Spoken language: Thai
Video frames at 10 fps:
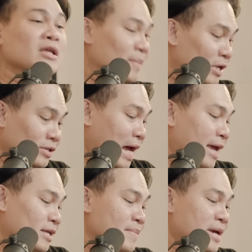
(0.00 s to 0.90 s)
ฉันไม่สนใจ
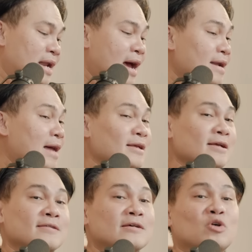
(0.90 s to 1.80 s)
ฉันมีเงินห้าล้าน
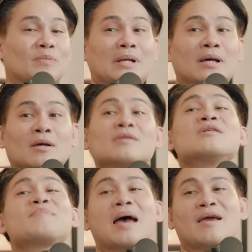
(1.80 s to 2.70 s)
จะซื้อสดไปเลยก็
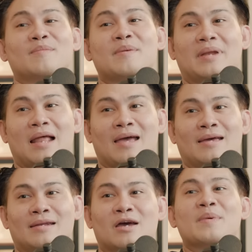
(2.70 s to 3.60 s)
ซื้อไปก็ไม่เป็นไร
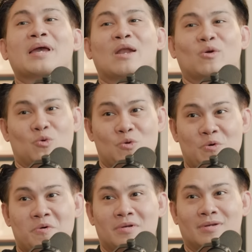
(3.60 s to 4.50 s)
นั่นก็เป็นการลงทุนขอ
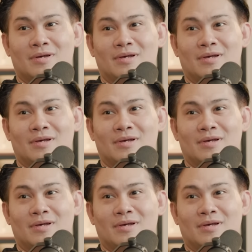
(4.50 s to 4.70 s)
งคุณ